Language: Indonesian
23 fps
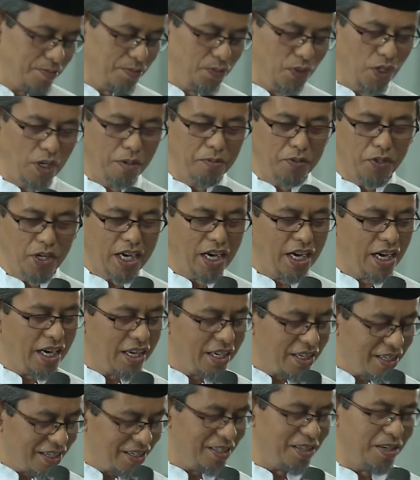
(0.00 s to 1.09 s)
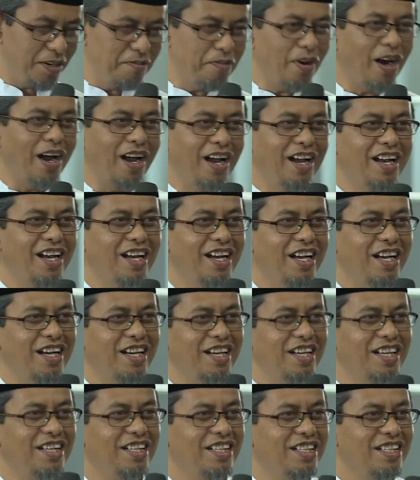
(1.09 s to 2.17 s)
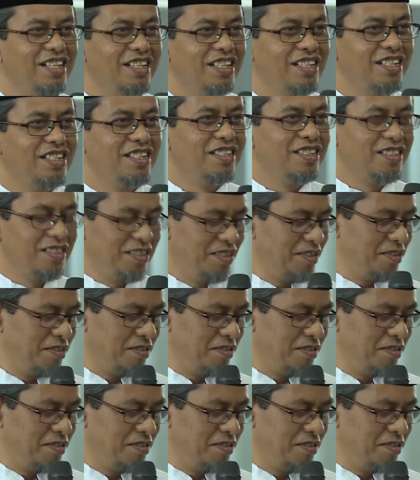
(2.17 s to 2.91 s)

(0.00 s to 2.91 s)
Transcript: Mudah-mudahan disiapkan Pak Tri ini,